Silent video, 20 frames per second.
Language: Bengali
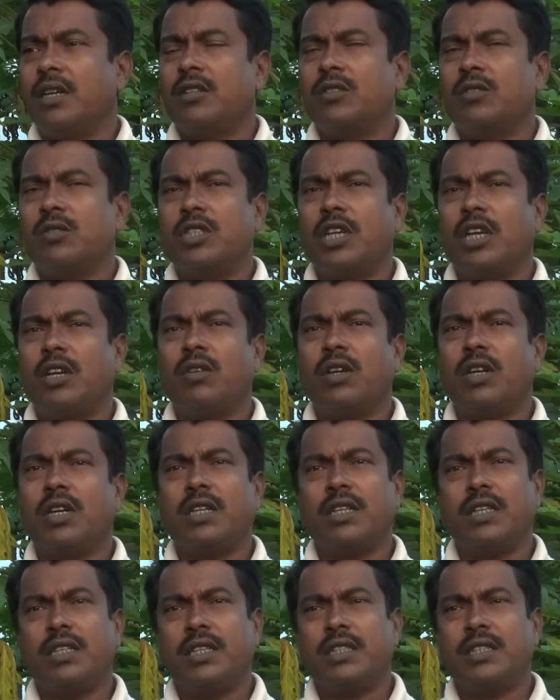তো যাই হোক আর
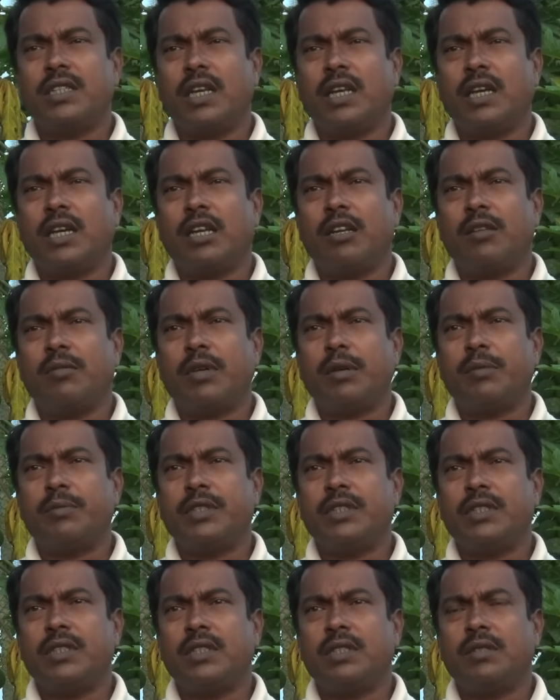কি নিয়ে এসে লাগালাম আমি
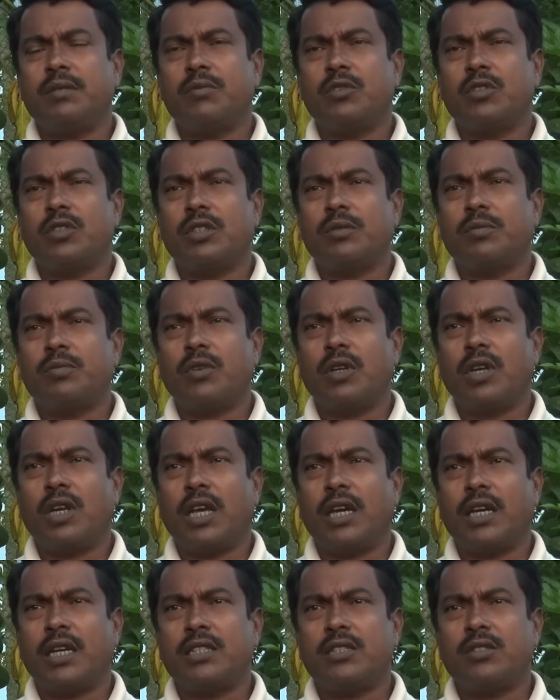মোটের পর
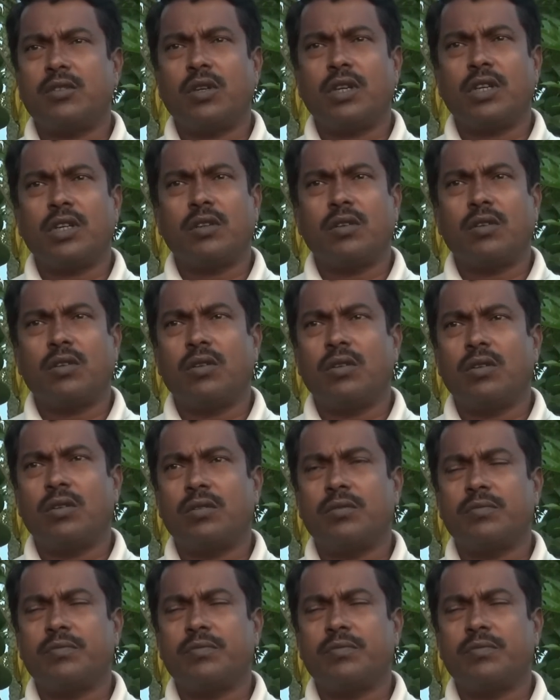লাগাইছি ওখানে হলো